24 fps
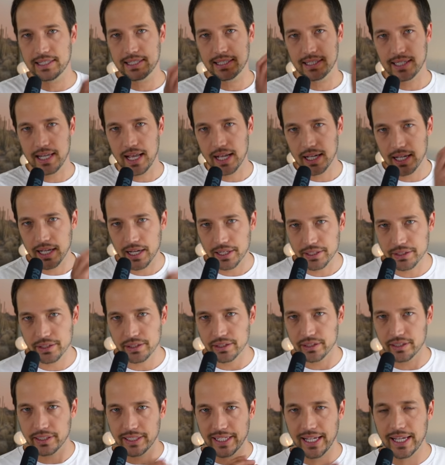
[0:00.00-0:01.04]
つなが
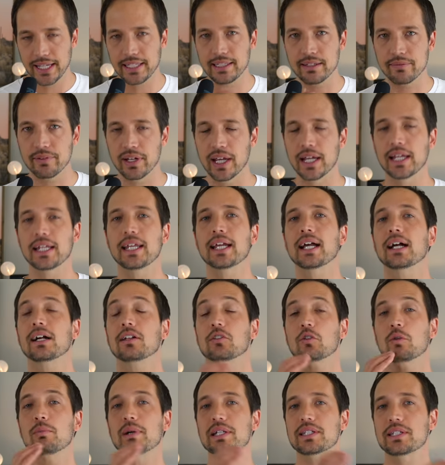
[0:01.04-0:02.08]
るクリエイティブなアイデア
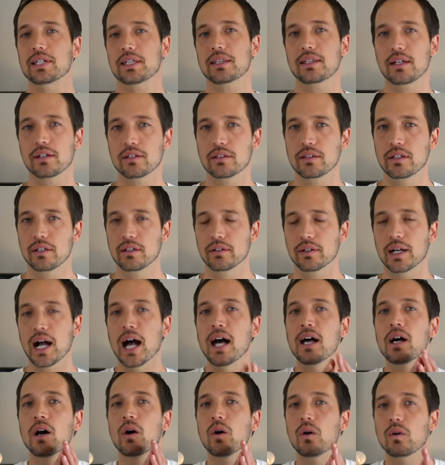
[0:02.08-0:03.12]
が止まっちゃってるっていうの
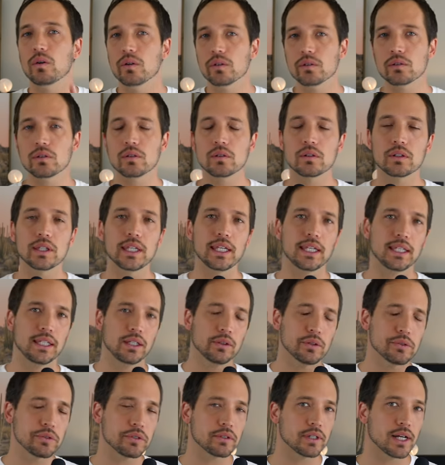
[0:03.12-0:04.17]
が、本当に
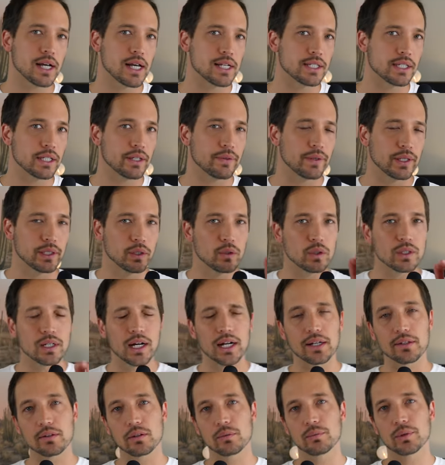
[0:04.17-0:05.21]
日本の会社ではよ
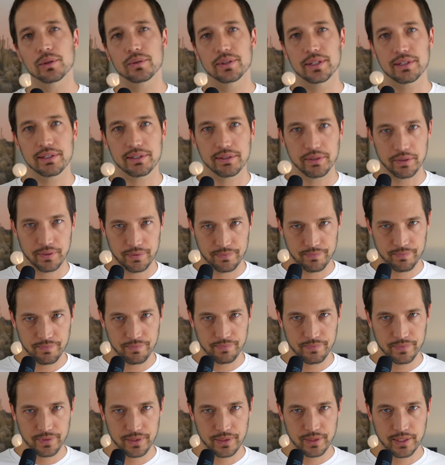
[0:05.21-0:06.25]
くあると思うんですよ。
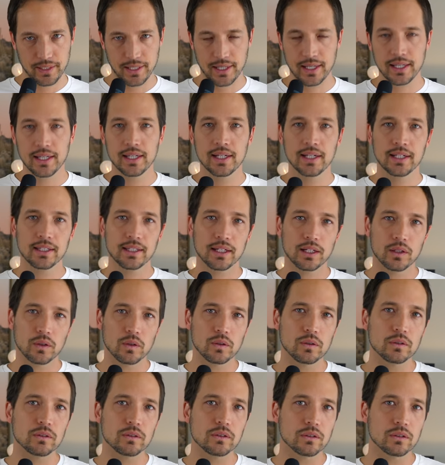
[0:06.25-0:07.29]
ね。だから
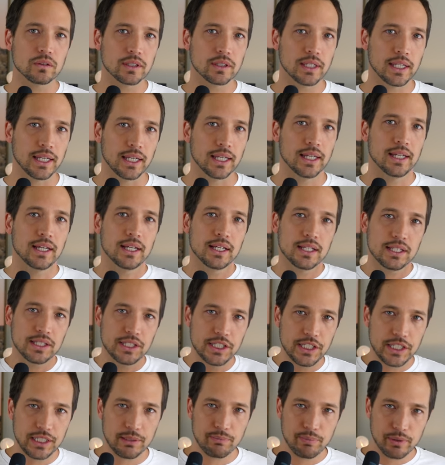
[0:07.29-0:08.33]
本当に、
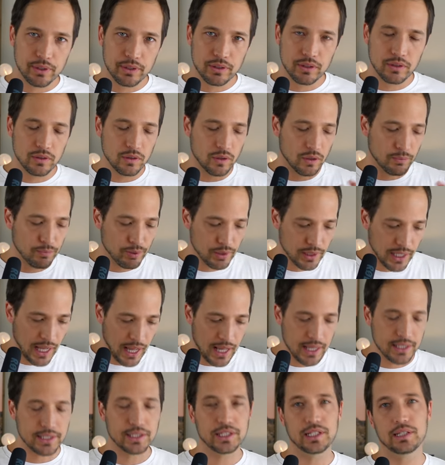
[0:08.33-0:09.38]
自分の部
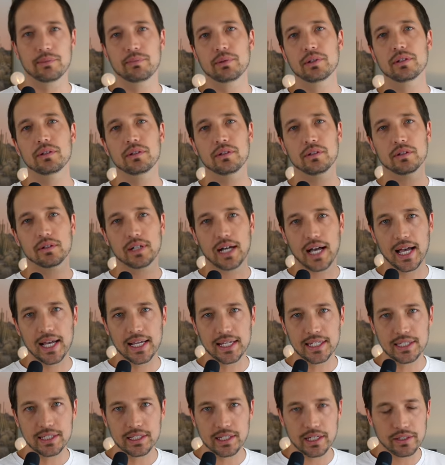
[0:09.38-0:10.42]
下、自分の
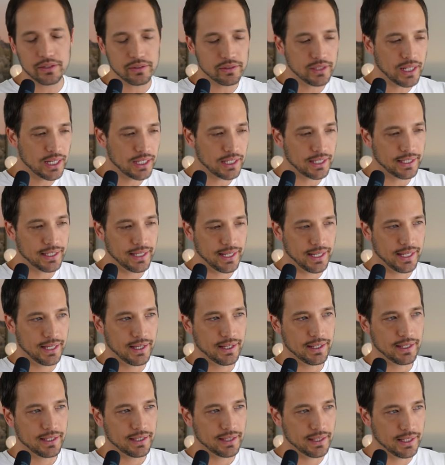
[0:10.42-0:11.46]
会社の中で、
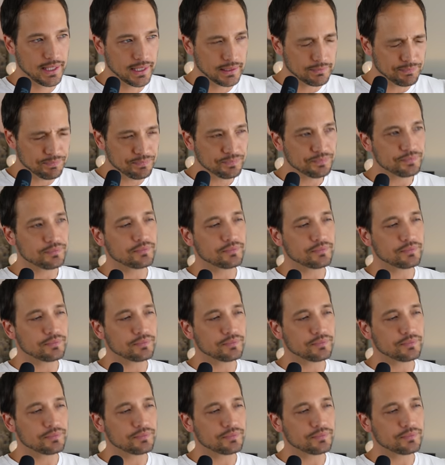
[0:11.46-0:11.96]
ね、